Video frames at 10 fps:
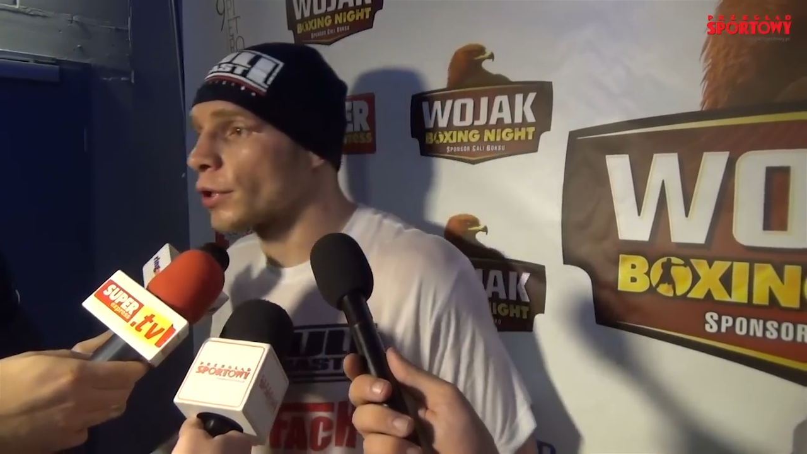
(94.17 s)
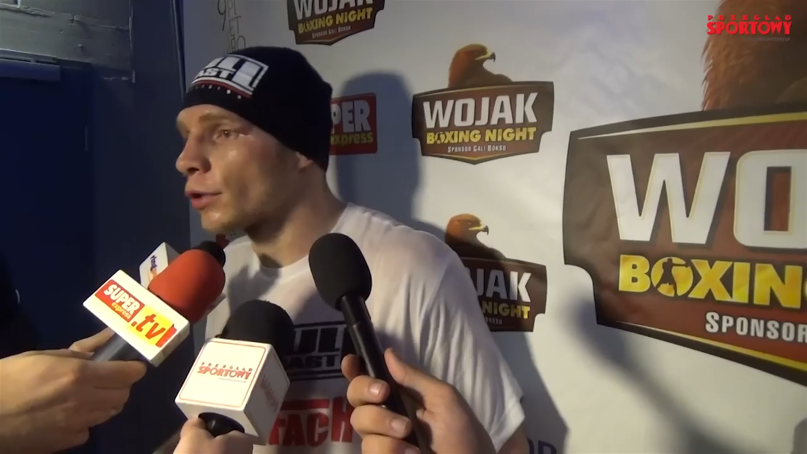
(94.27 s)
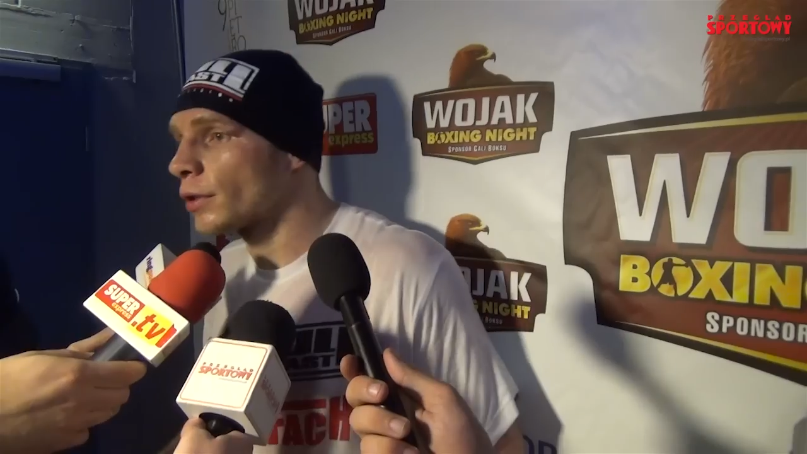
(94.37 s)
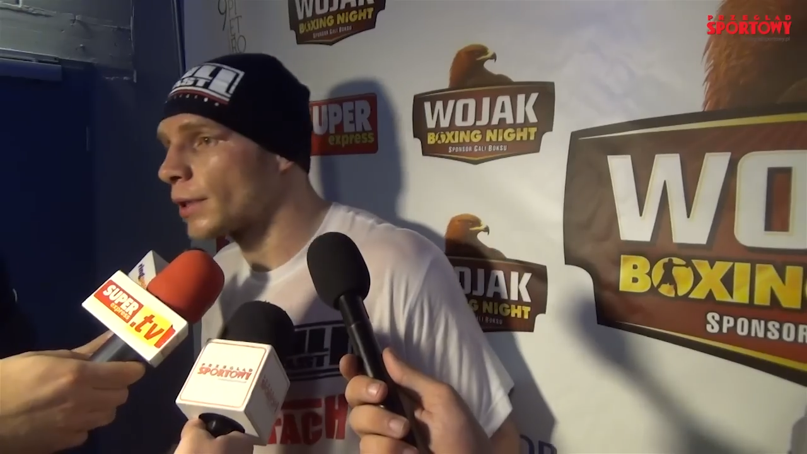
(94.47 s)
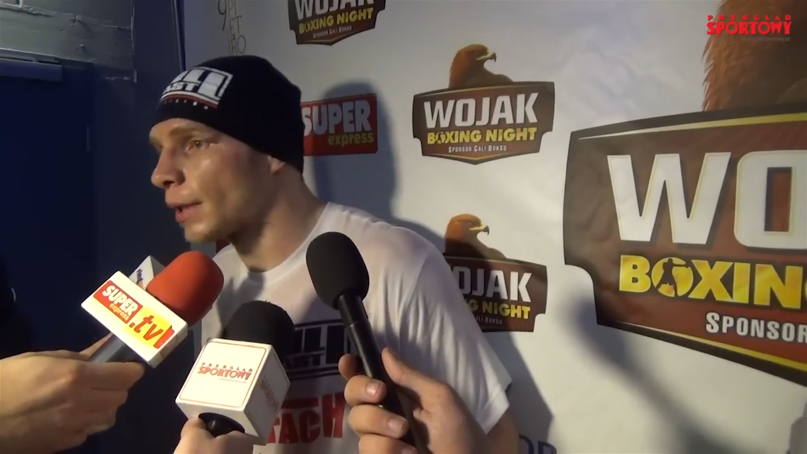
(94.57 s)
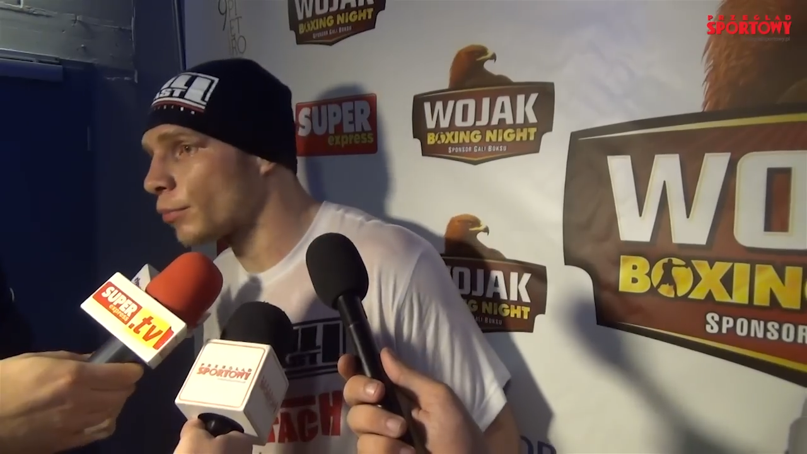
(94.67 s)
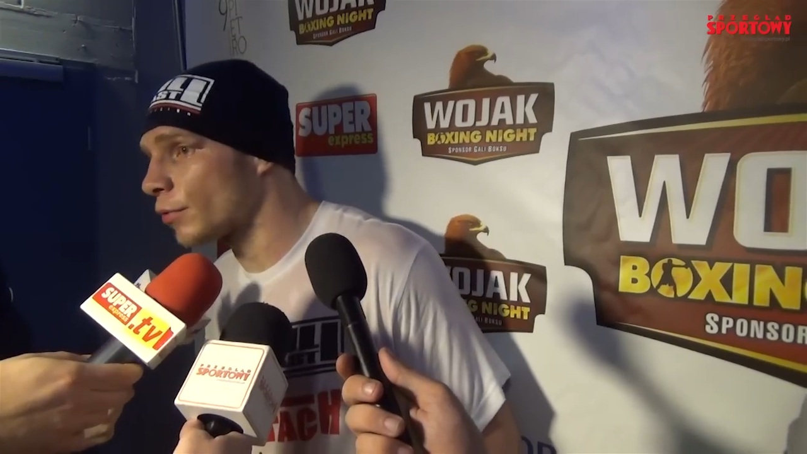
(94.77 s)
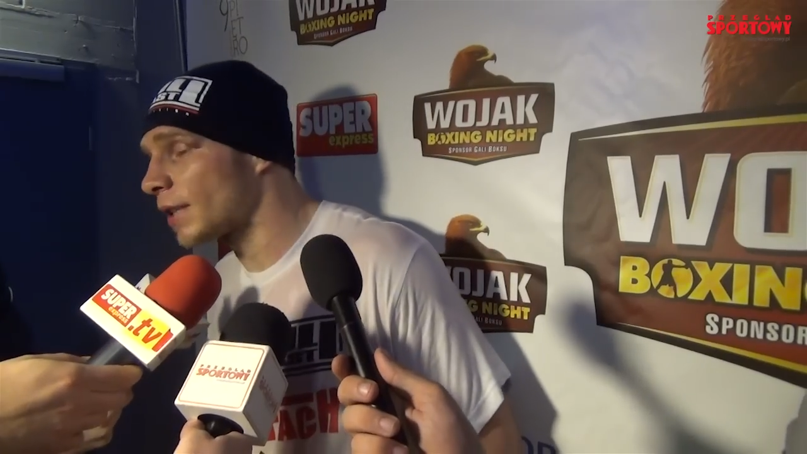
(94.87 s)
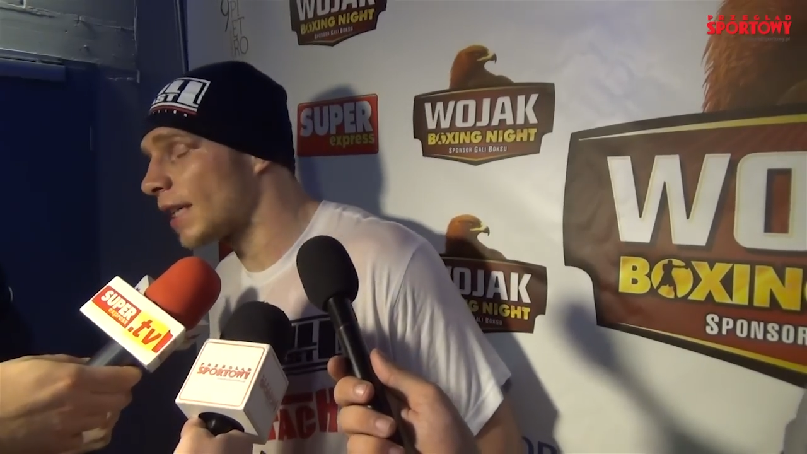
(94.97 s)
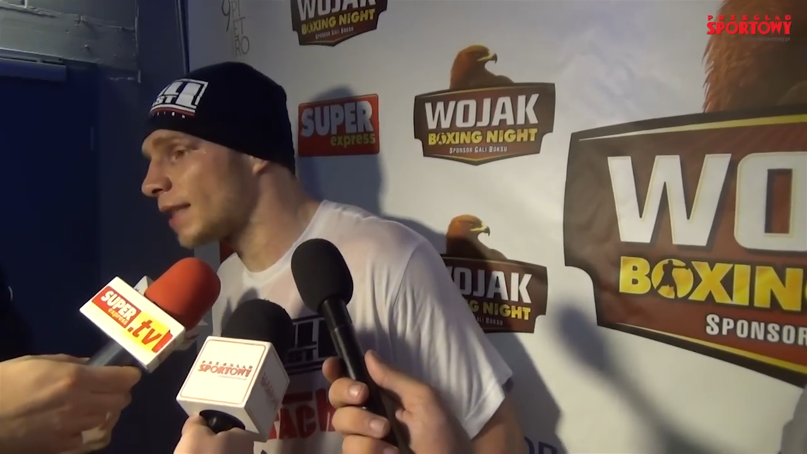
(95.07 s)
Skąd ta
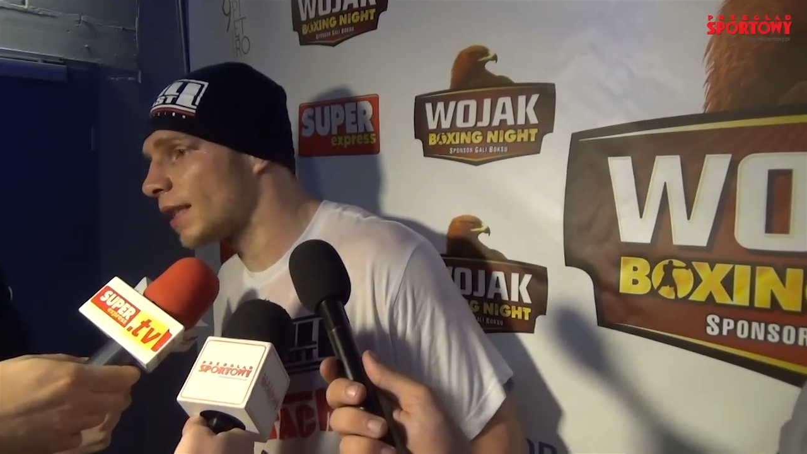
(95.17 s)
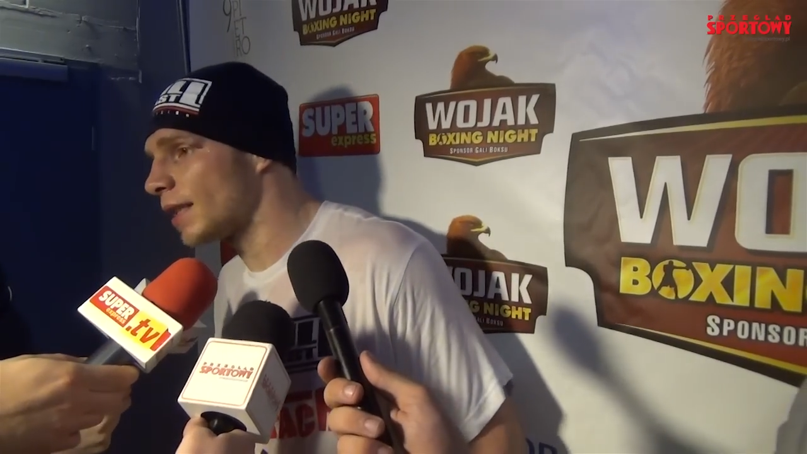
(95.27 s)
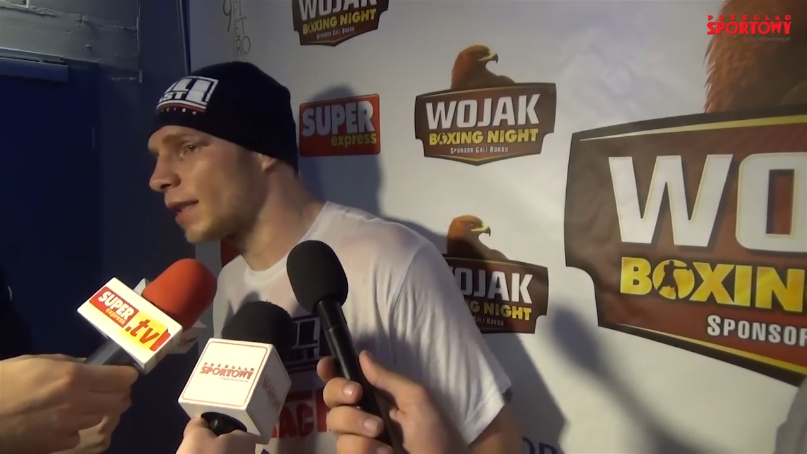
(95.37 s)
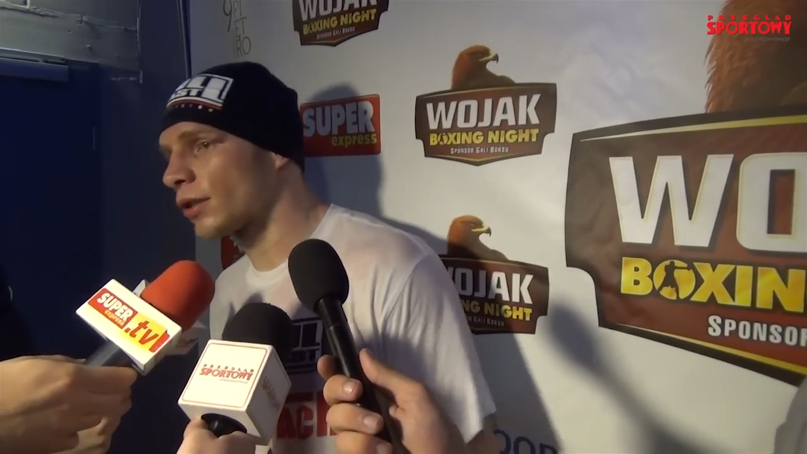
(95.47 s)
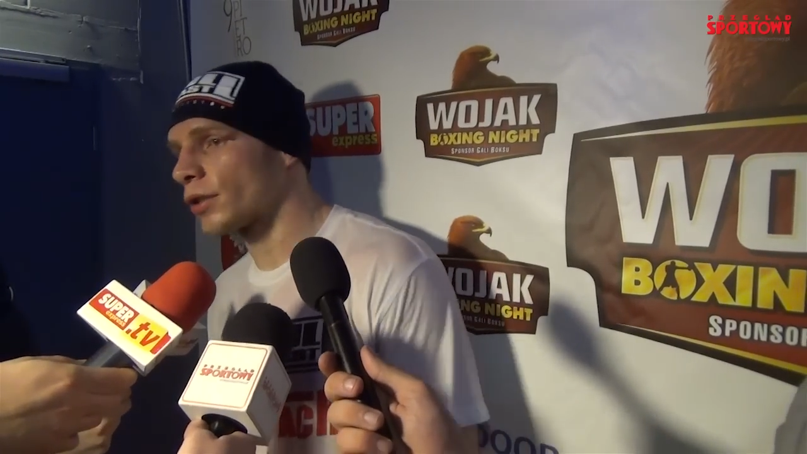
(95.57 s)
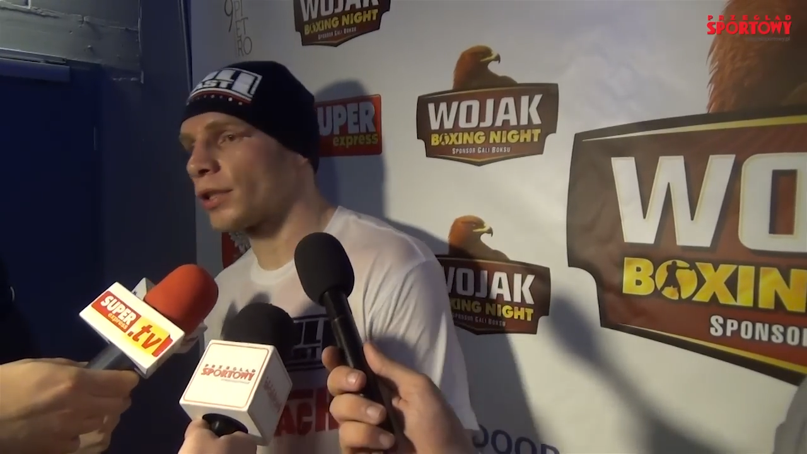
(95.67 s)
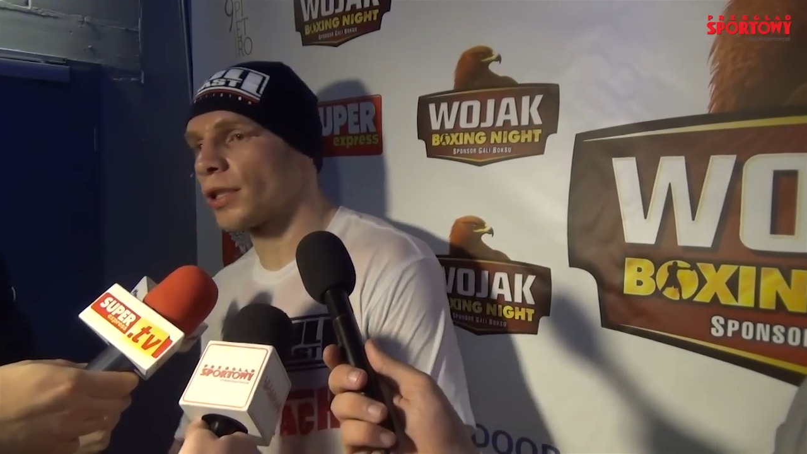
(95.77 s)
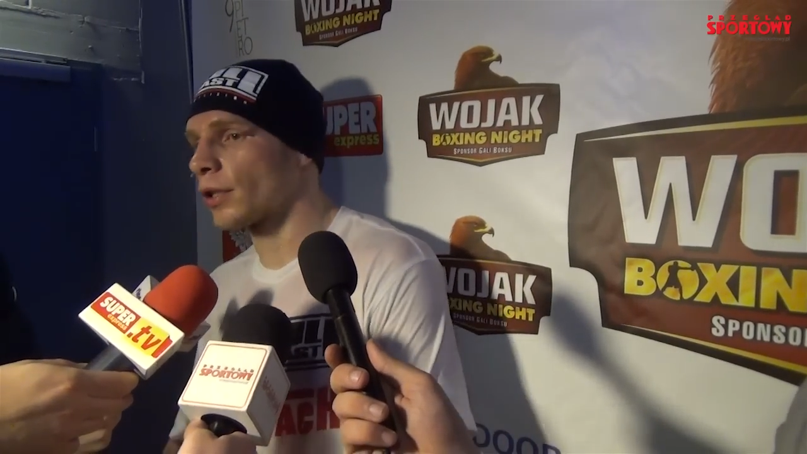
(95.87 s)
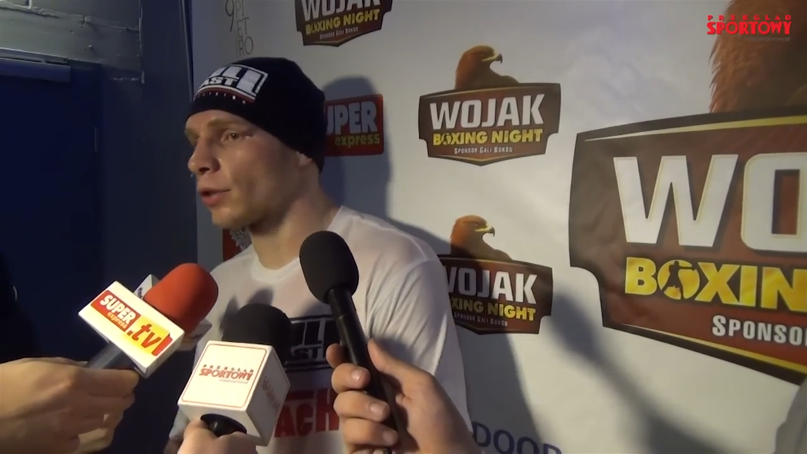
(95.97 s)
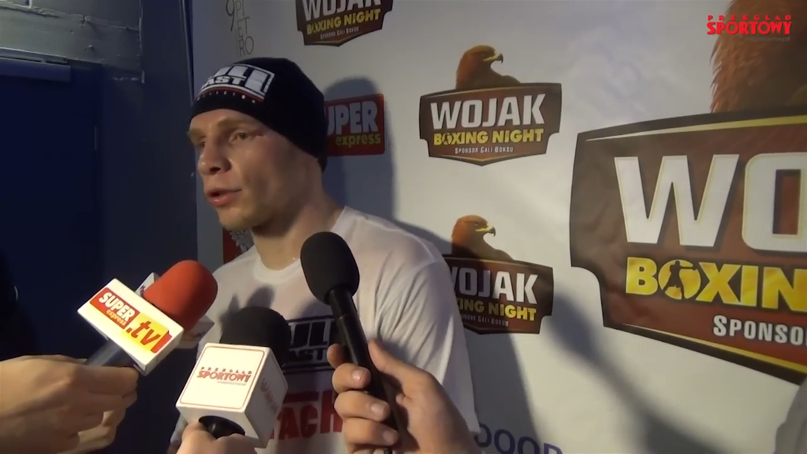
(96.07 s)
punktacja jednego
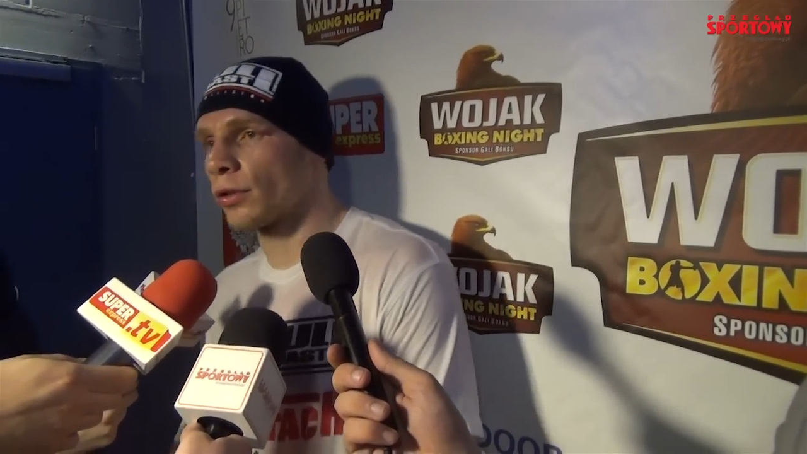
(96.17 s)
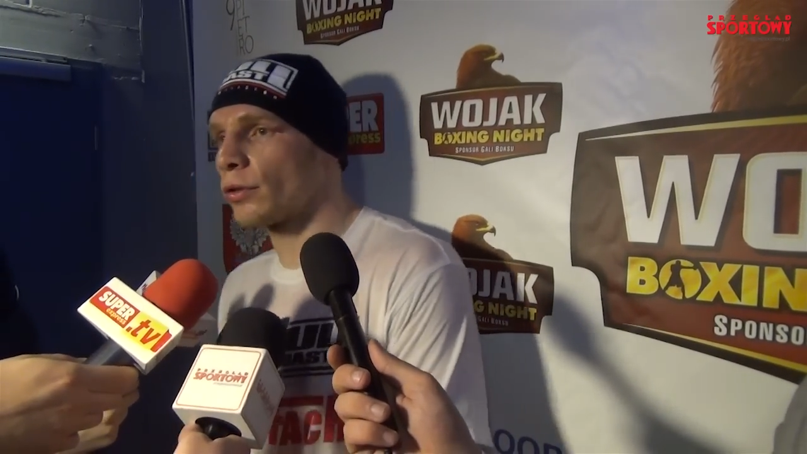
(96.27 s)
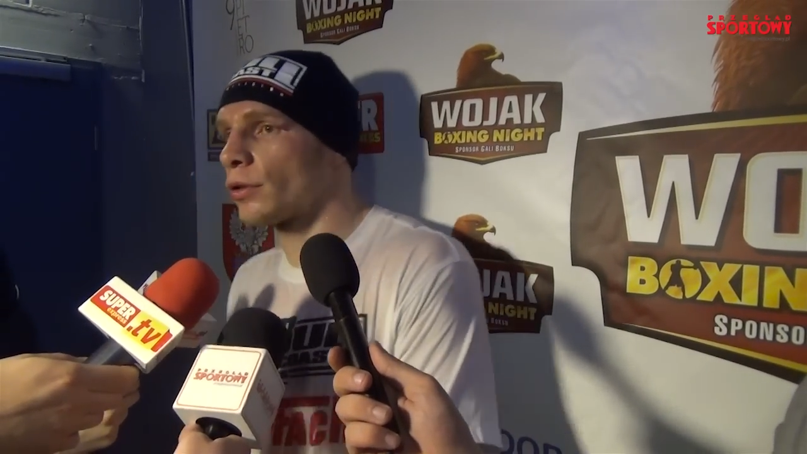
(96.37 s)
sędziego, to,